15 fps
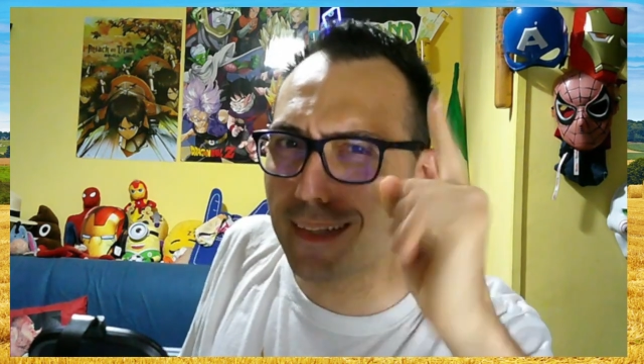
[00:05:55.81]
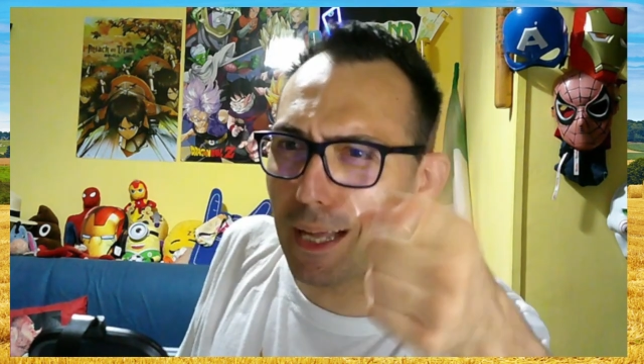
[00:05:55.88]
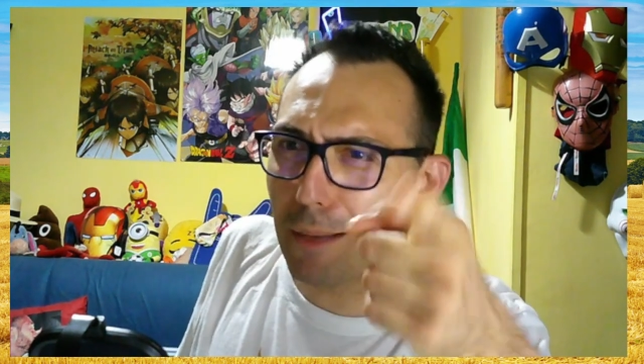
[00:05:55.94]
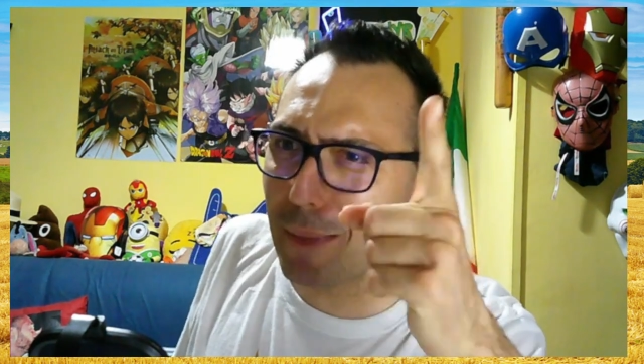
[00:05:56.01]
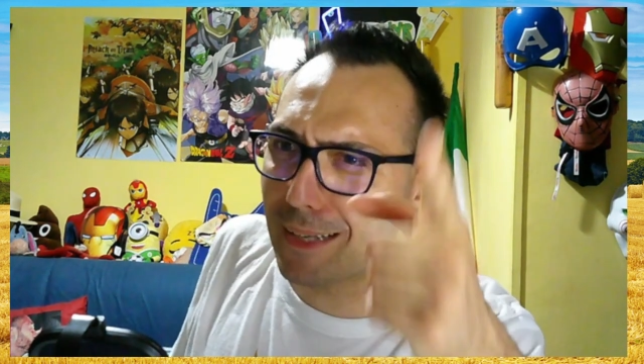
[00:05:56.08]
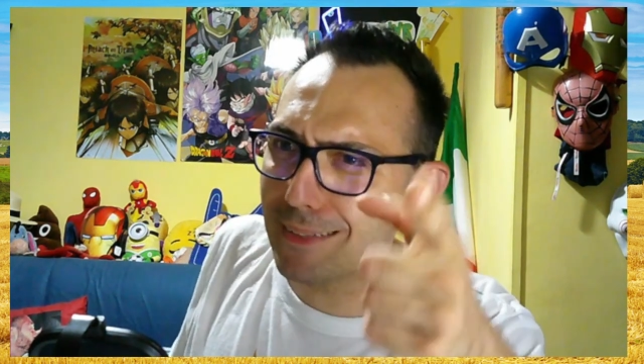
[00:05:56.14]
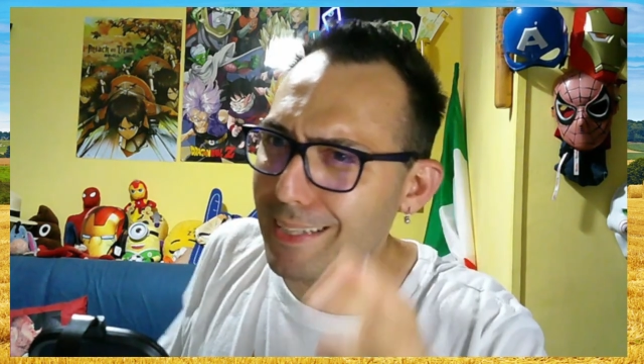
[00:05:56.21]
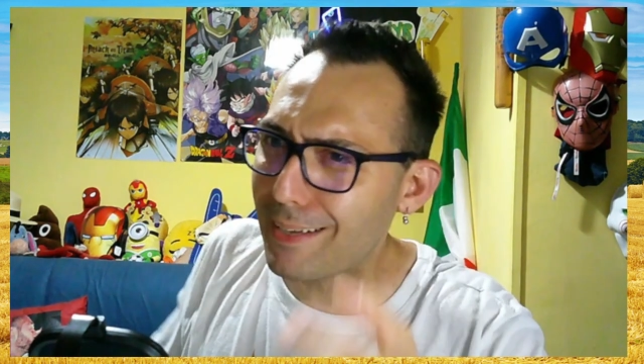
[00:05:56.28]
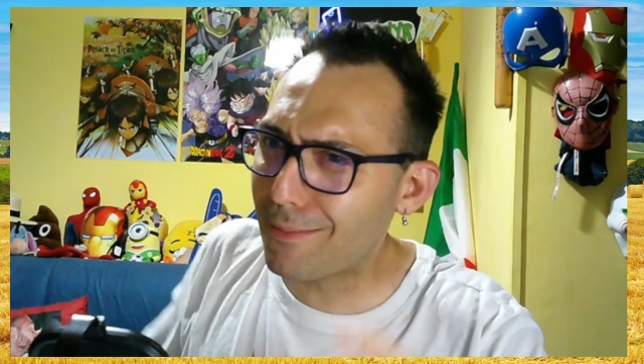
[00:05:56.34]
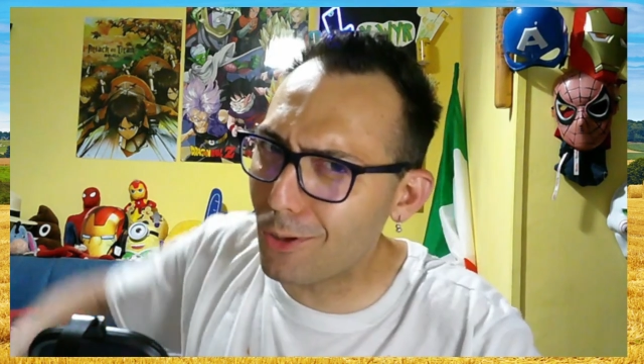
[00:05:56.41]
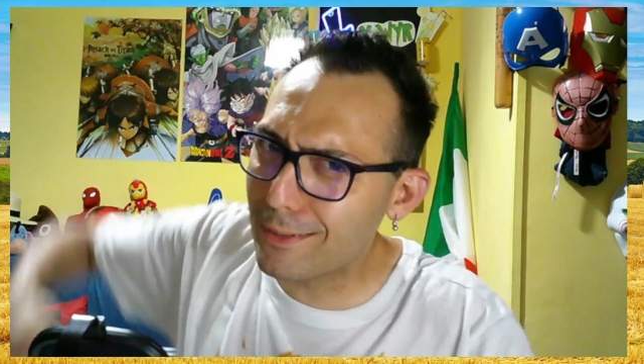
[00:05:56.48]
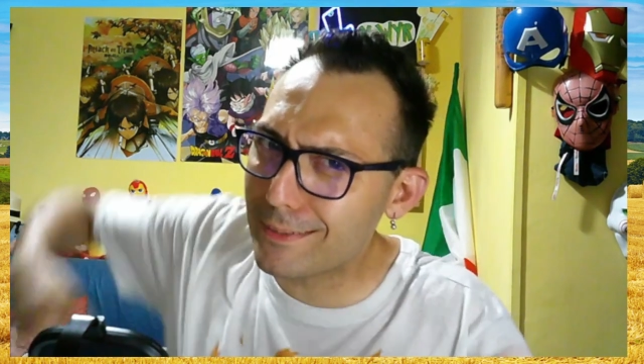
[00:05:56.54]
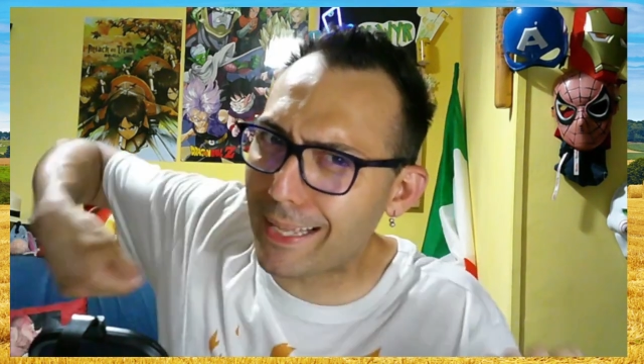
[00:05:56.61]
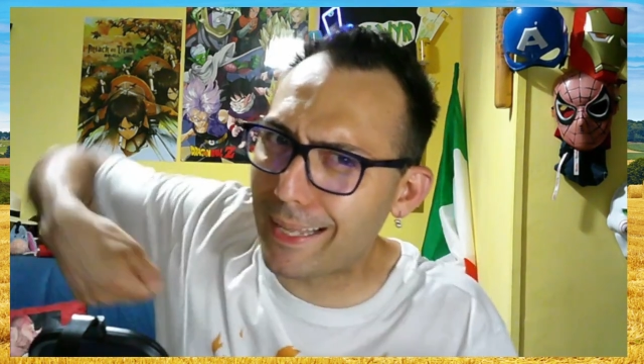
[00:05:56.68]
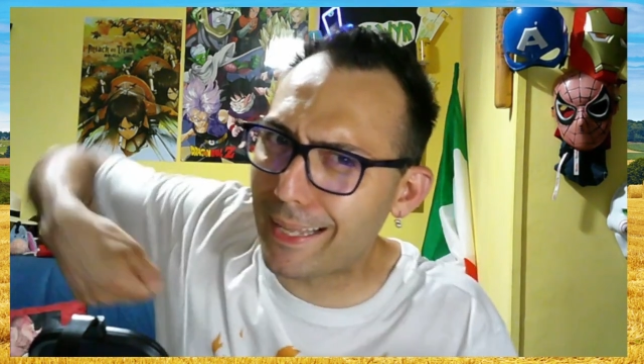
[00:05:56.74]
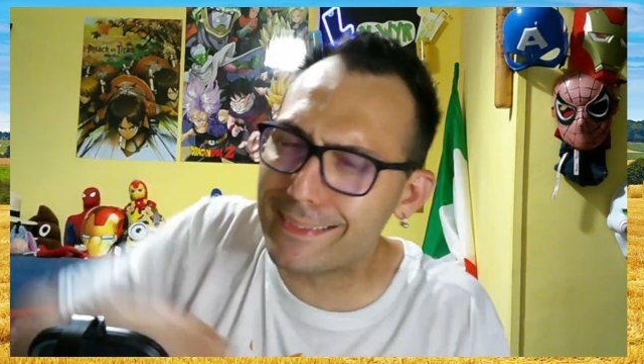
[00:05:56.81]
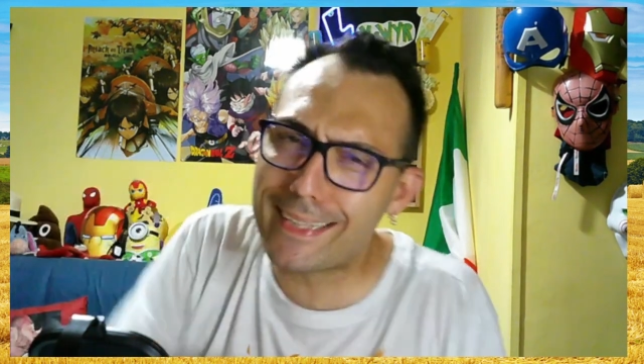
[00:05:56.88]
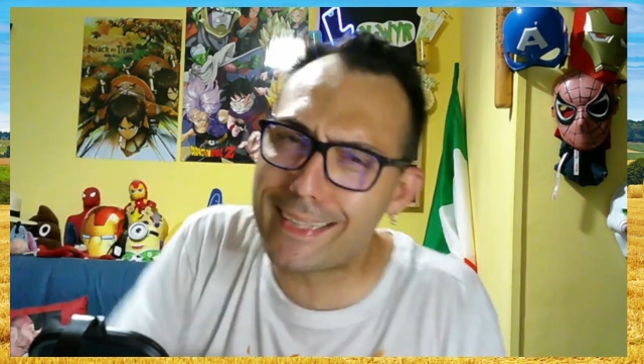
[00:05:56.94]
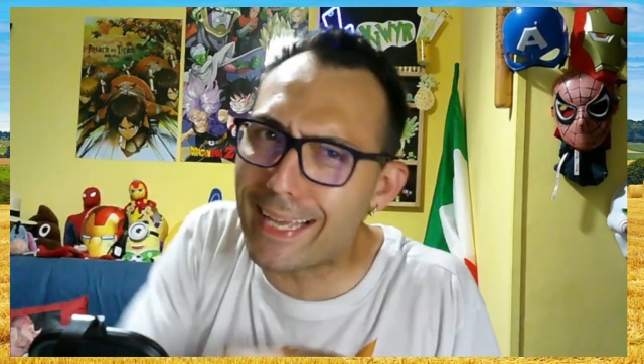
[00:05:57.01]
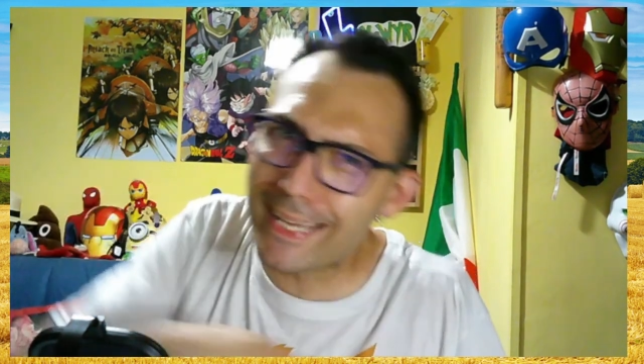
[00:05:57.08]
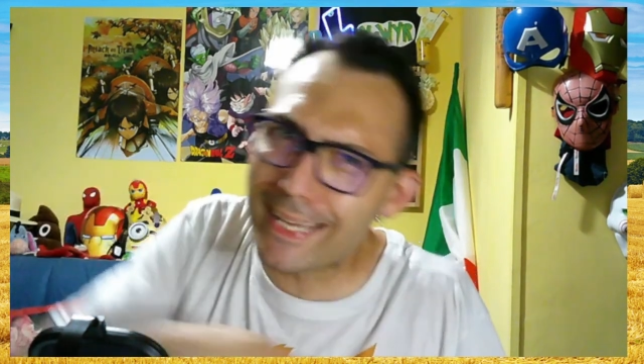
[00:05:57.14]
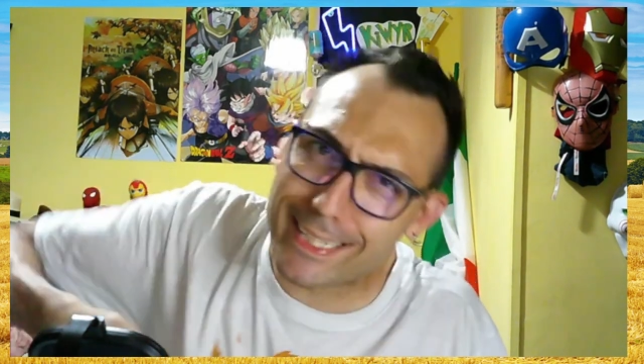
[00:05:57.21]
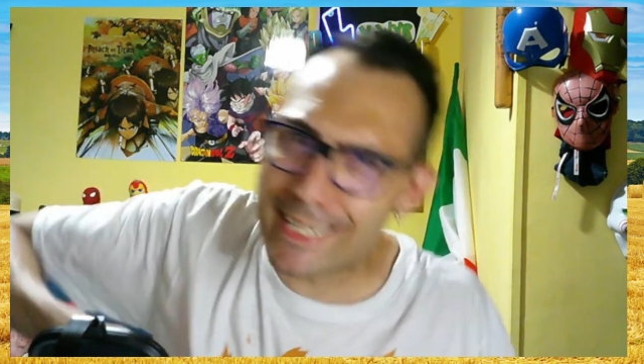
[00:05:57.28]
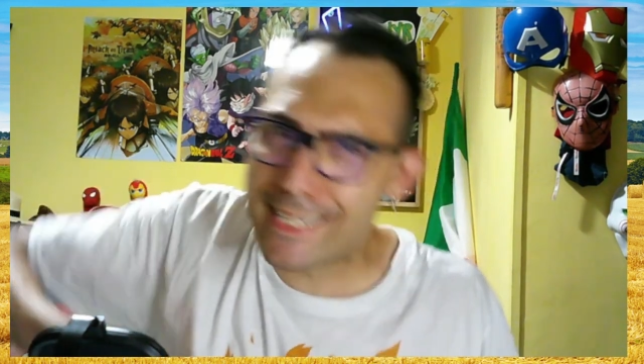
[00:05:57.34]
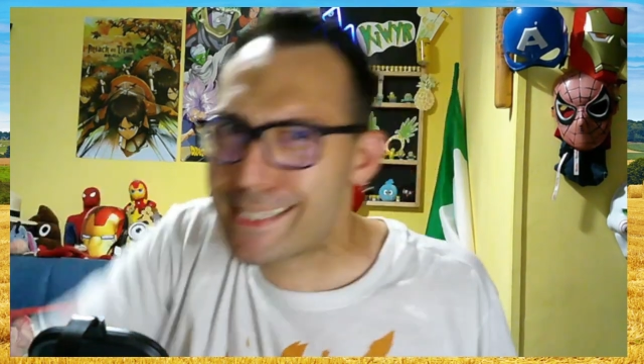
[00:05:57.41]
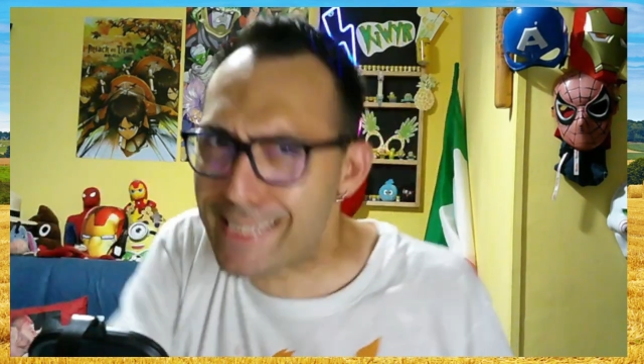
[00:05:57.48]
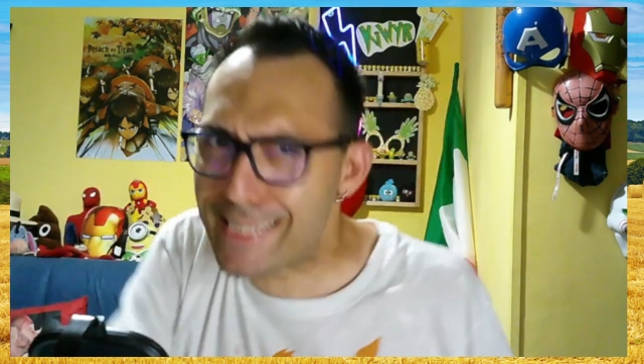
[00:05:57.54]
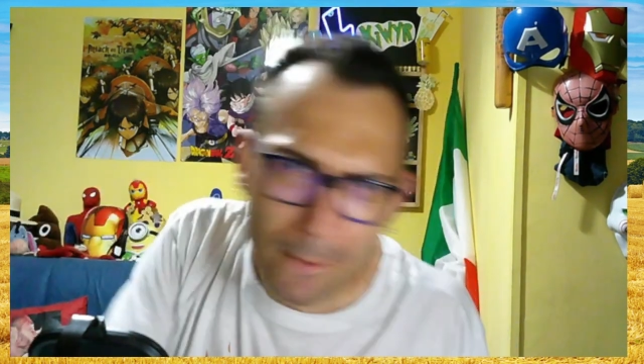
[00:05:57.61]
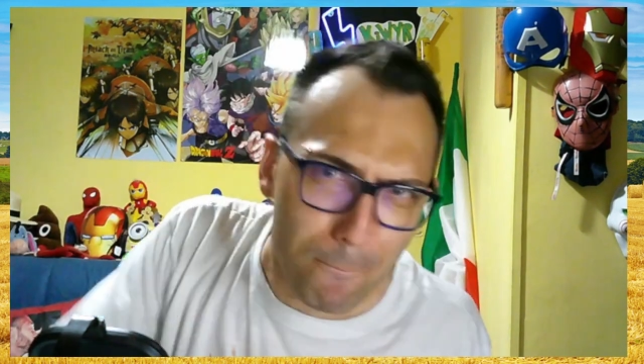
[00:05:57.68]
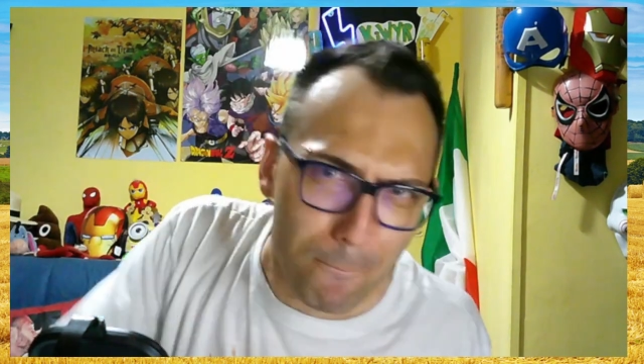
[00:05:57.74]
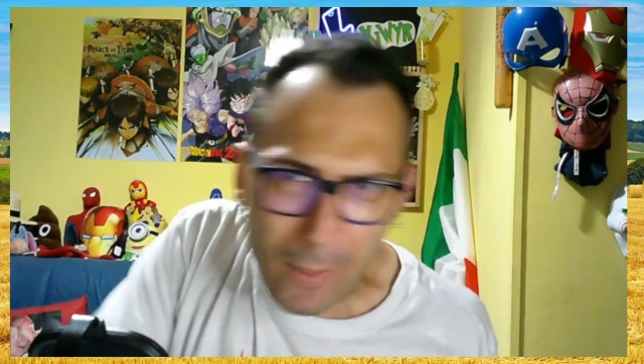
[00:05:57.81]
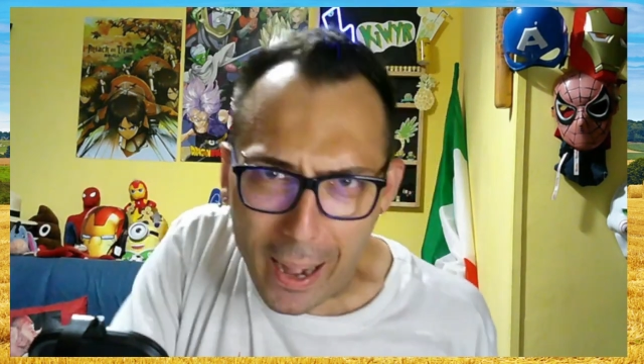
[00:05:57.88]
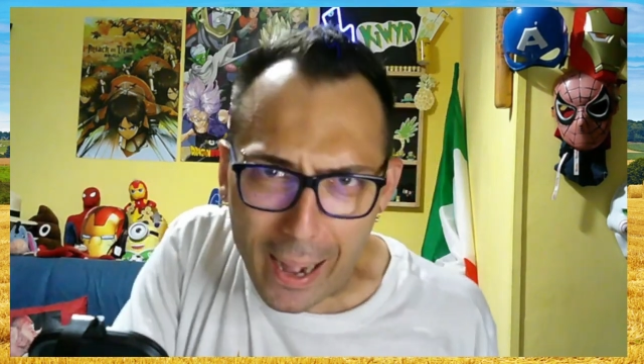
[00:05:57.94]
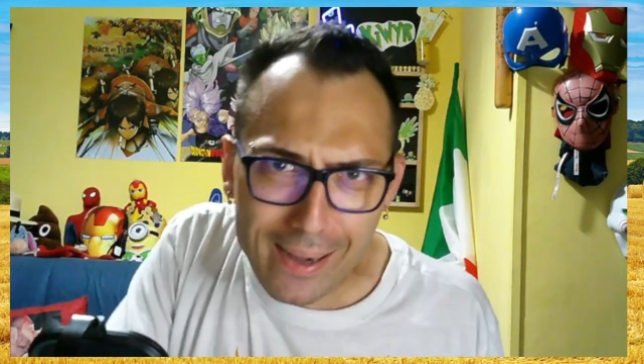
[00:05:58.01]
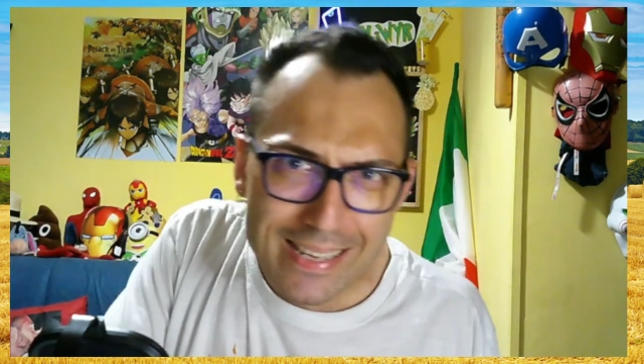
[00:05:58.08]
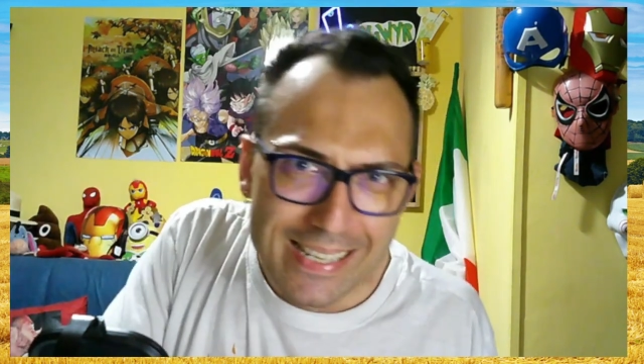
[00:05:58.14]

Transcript: ma stavolta dagli de zappa!